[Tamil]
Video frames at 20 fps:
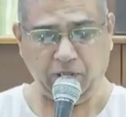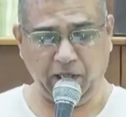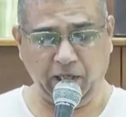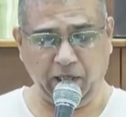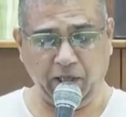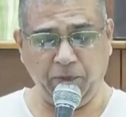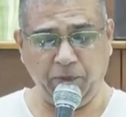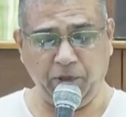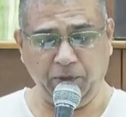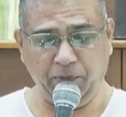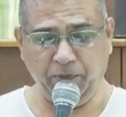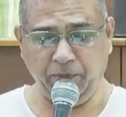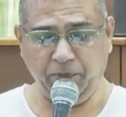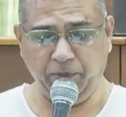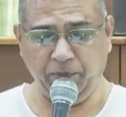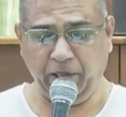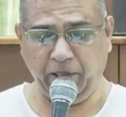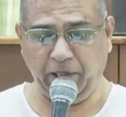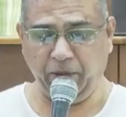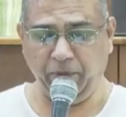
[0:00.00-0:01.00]
நாமம்
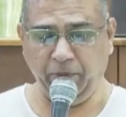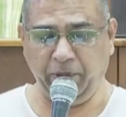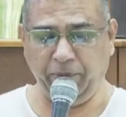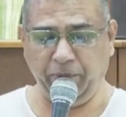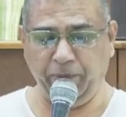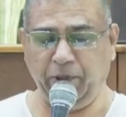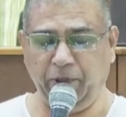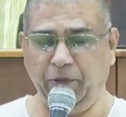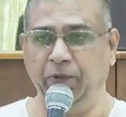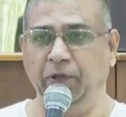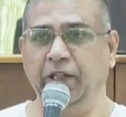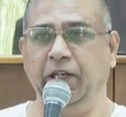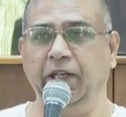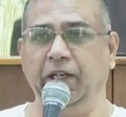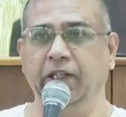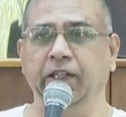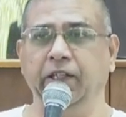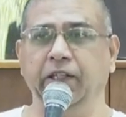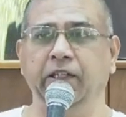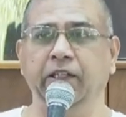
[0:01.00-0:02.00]

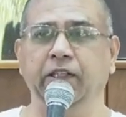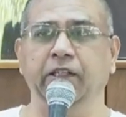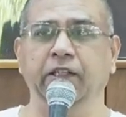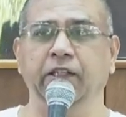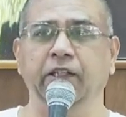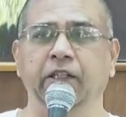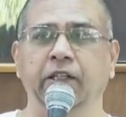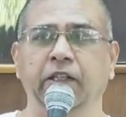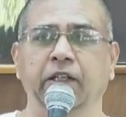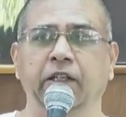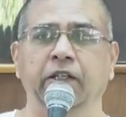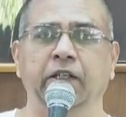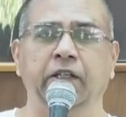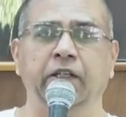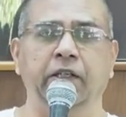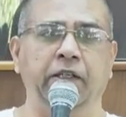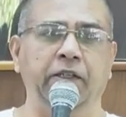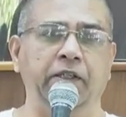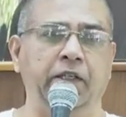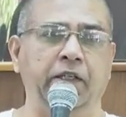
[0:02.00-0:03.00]
மகிமைப்படுவதாக
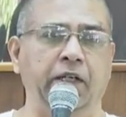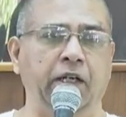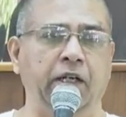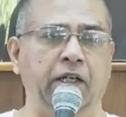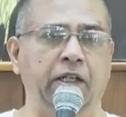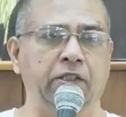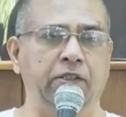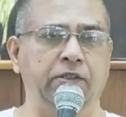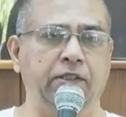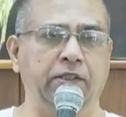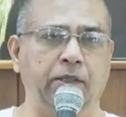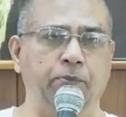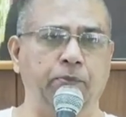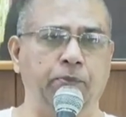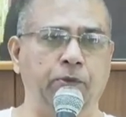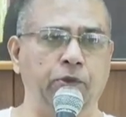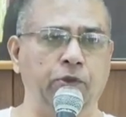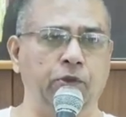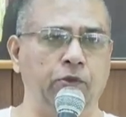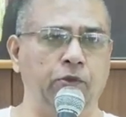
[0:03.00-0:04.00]
இந்த நாள்
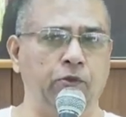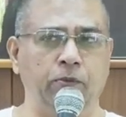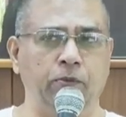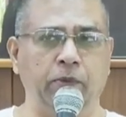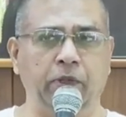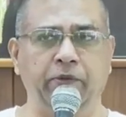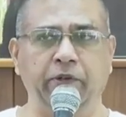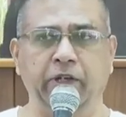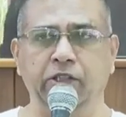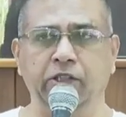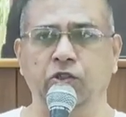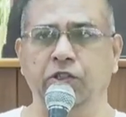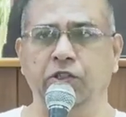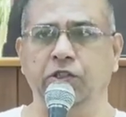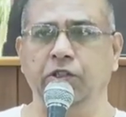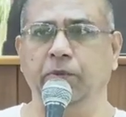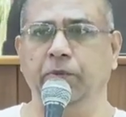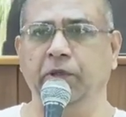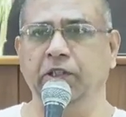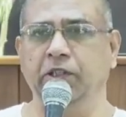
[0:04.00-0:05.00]
சிறப்பு உபவாச
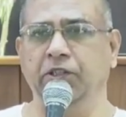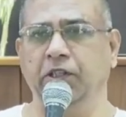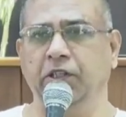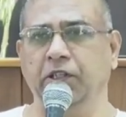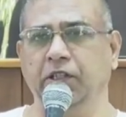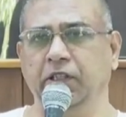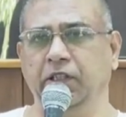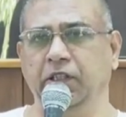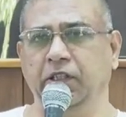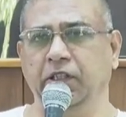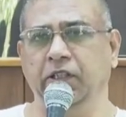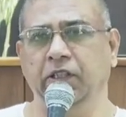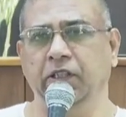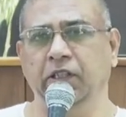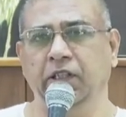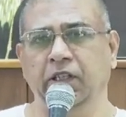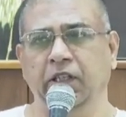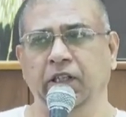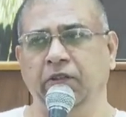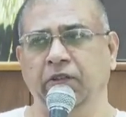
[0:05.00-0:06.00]
ஜபத்திற்கு
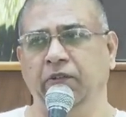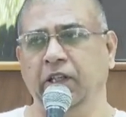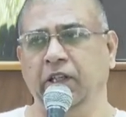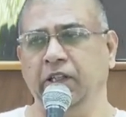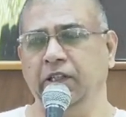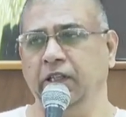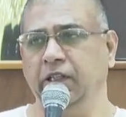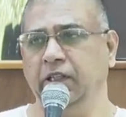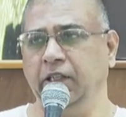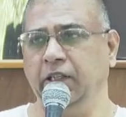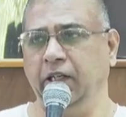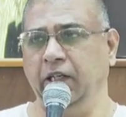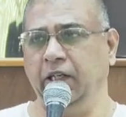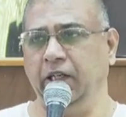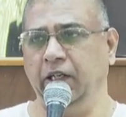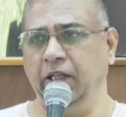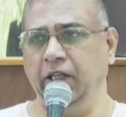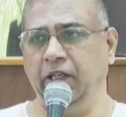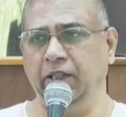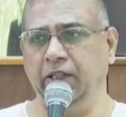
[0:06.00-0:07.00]
வந்திருக்கிற
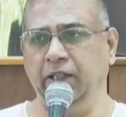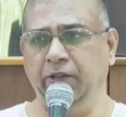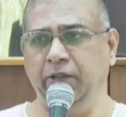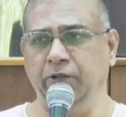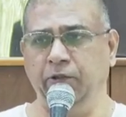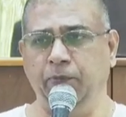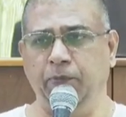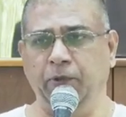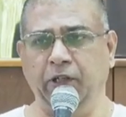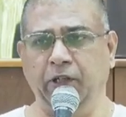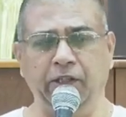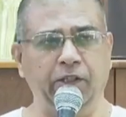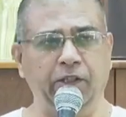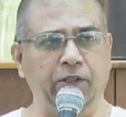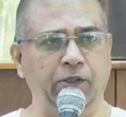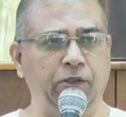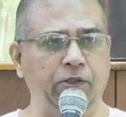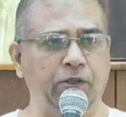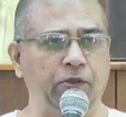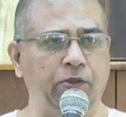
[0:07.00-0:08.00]
எல்லா தேவ
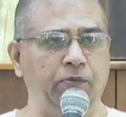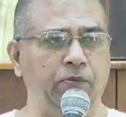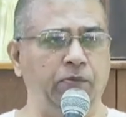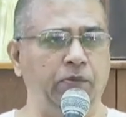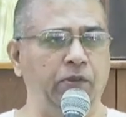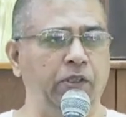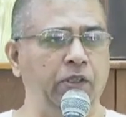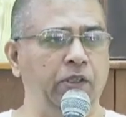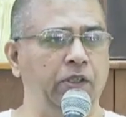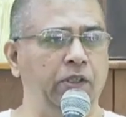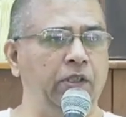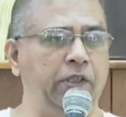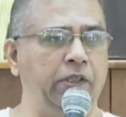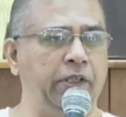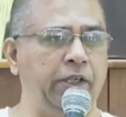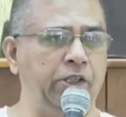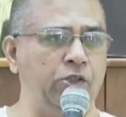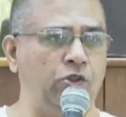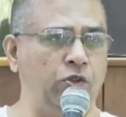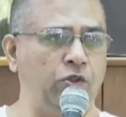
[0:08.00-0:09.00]
பிள்ளைகளுக்கும்
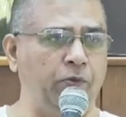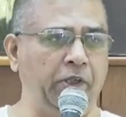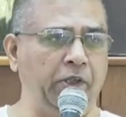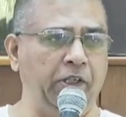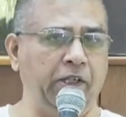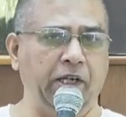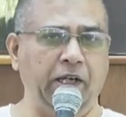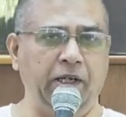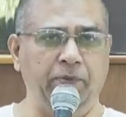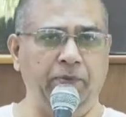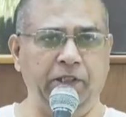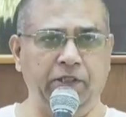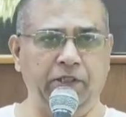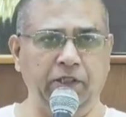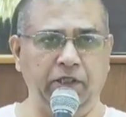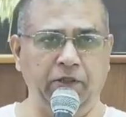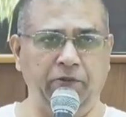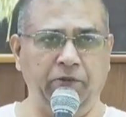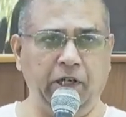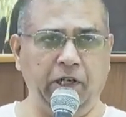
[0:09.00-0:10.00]
இயேசுவின்
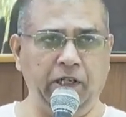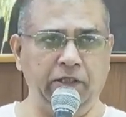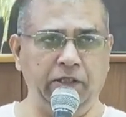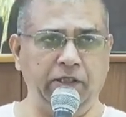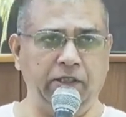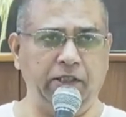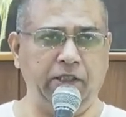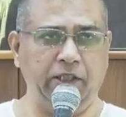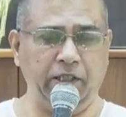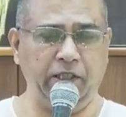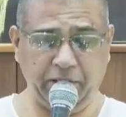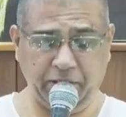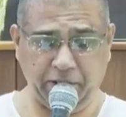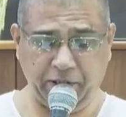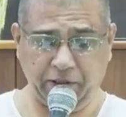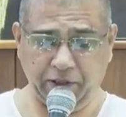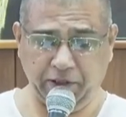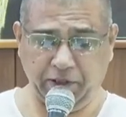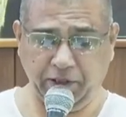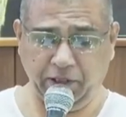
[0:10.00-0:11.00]
நாமத்தில் வாழ்த்துக்களை
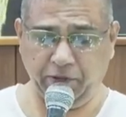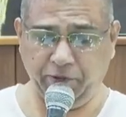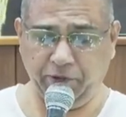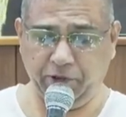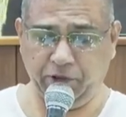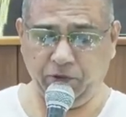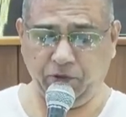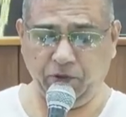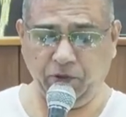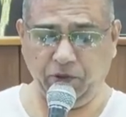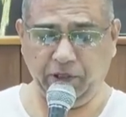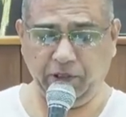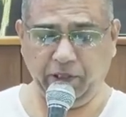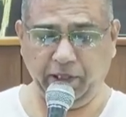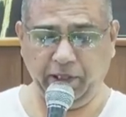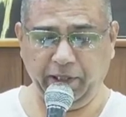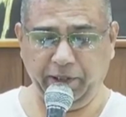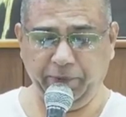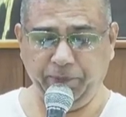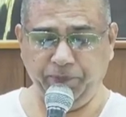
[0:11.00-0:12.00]
தெரிவித்துக்
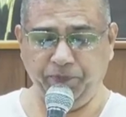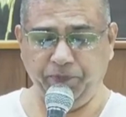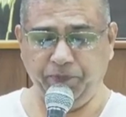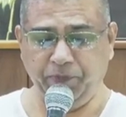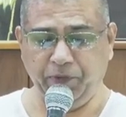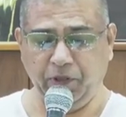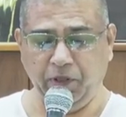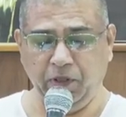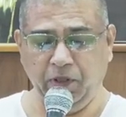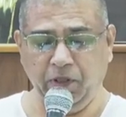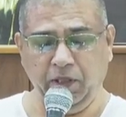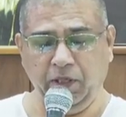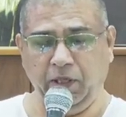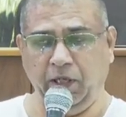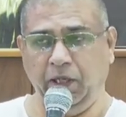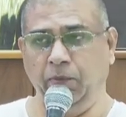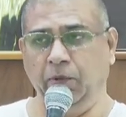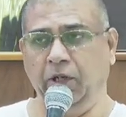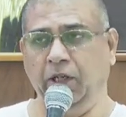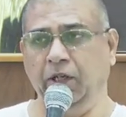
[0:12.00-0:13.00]
கொள்கிறேன்
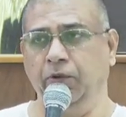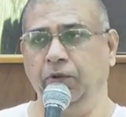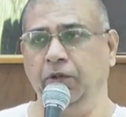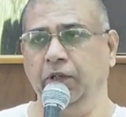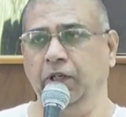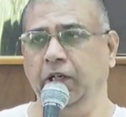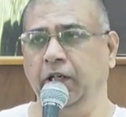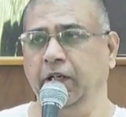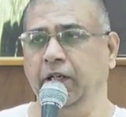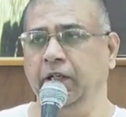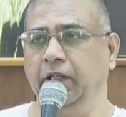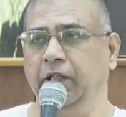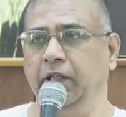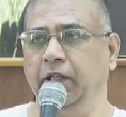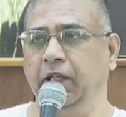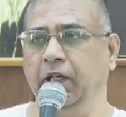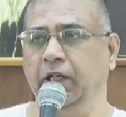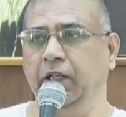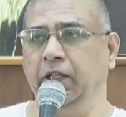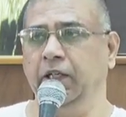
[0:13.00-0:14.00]
அன்பானவர்களே இந்த
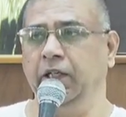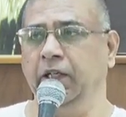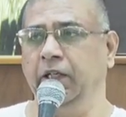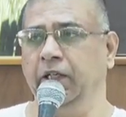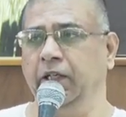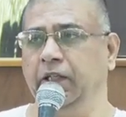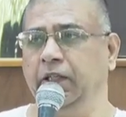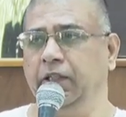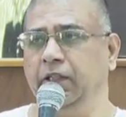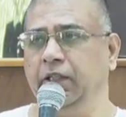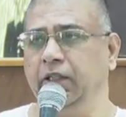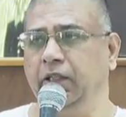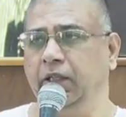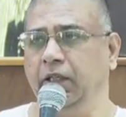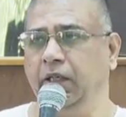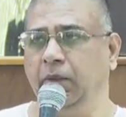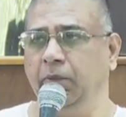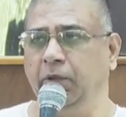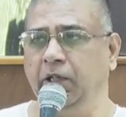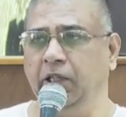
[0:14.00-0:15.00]
நாளிலே
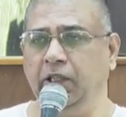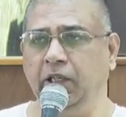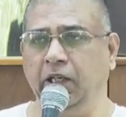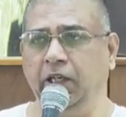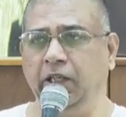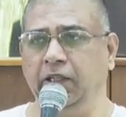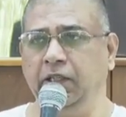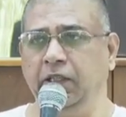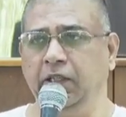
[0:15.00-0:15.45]
நமக்காக